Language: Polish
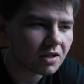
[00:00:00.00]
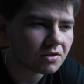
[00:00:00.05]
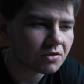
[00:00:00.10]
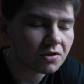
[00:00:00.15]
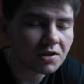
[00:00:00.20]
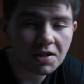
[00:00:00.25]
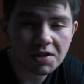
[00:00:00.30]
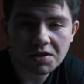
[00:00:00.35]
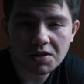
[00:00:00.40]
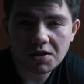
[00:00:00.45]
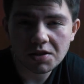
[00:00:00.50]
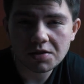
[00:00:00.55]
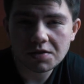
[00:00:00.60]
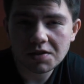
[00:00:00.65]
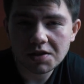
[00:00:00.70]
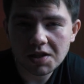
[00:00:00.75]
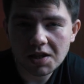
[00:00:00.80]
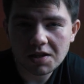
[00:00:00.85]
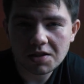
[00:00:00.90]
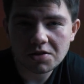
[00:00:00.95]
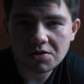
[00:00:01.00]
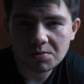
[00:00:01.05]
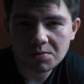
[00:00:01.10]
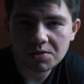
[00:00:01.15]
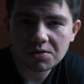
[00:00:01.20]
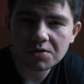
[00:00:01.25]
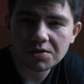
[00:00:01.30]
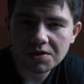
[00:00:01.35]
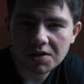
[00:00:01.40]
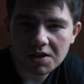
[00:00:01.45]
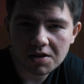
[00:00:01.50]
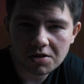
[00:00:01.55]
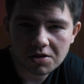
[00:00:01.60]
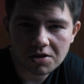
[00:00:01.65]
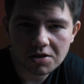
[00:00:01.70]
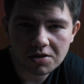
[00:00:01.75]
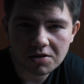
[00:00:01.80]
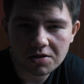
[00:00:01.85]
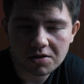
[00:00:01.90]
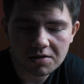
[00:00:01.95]
to nie jesteś w stanie sobie
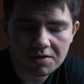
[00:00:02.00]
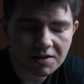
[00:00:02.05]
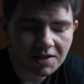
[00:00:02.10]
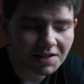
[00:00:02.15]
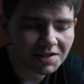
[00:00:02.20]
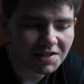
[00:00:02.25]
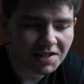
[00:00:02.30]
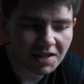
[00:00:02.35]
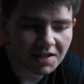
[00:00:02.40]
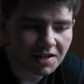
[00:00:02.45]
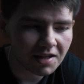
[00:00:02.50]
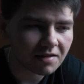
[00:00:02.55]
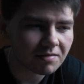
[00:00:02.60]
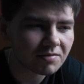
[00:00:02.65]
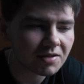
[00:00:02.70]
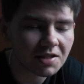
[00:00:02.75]
dostarczyć jedzenia.